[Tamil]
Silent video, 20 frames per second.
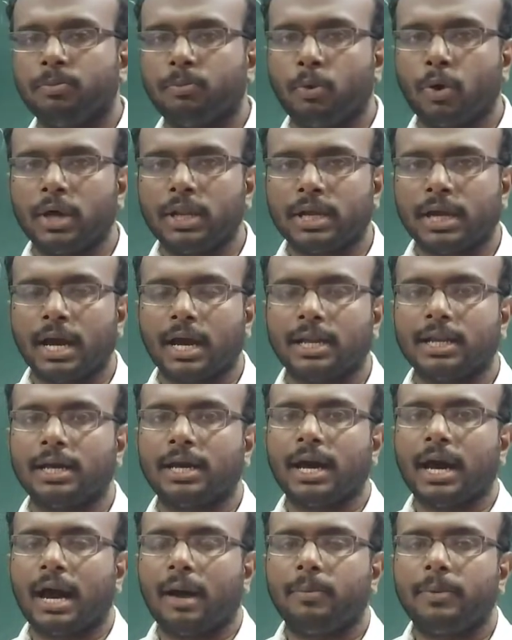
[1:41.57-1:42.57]
போயிருக்காரு
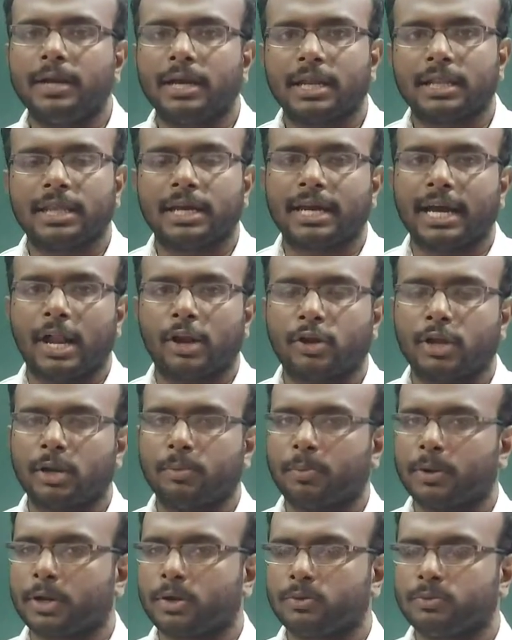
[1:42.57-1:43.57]
அப்படிங்கிறத
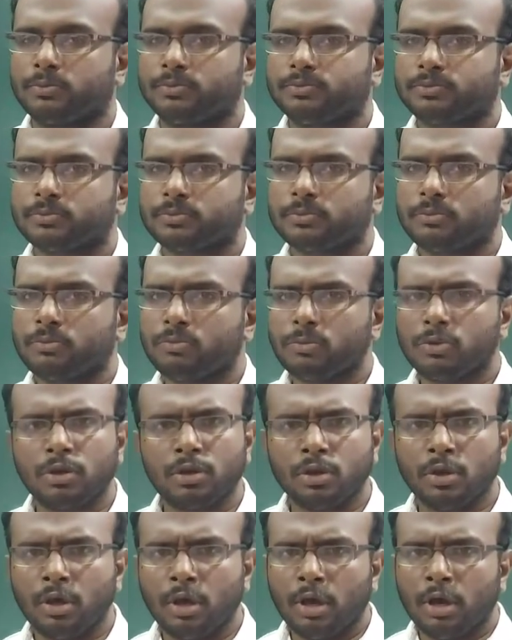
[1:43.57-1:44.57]
கால்குலேட் பண்ணணும்
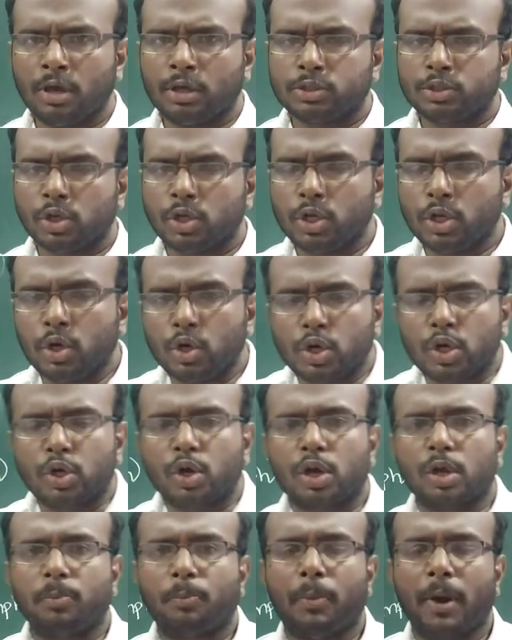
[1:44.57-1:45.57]
ஸோ
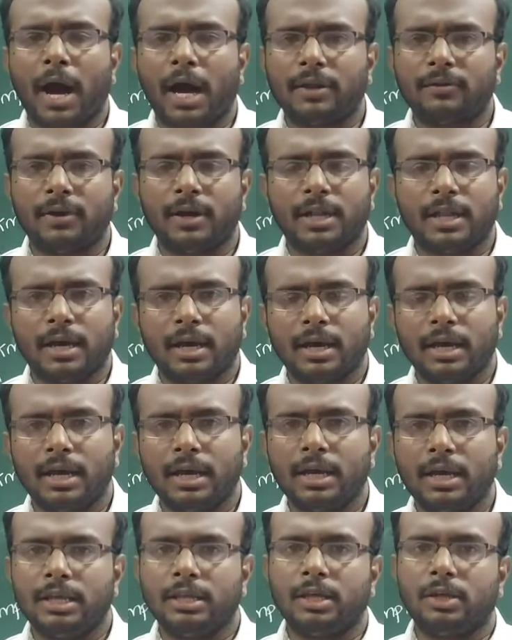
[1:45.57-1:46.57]
நியூட்டனோட பார்வையில்
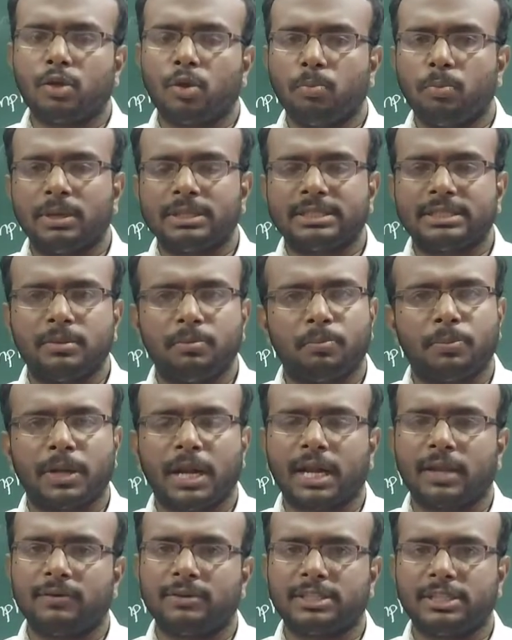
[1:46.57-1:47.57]
இது ரொம்ப
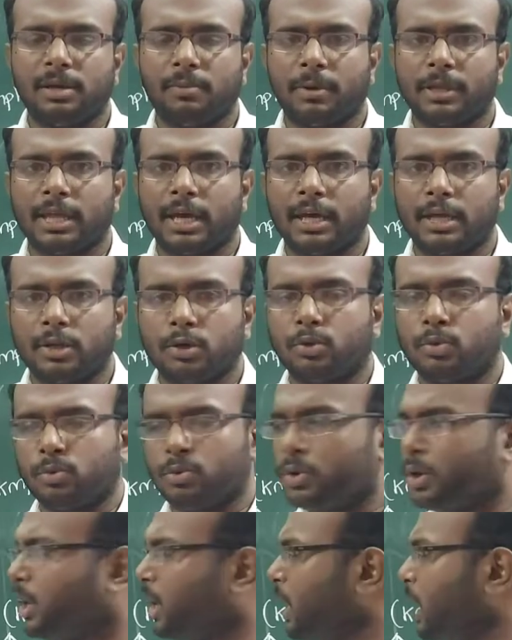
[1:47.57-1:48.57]
சிம்பிளான விஷயமாக தான் இருக்கும்
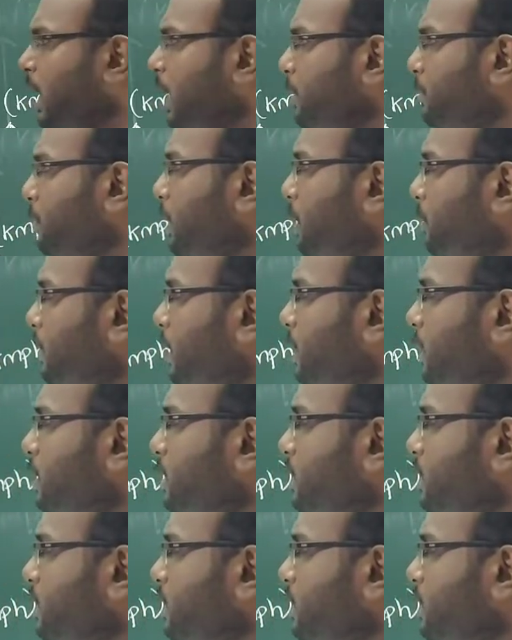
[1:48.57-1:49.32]
இப்போ நம்ம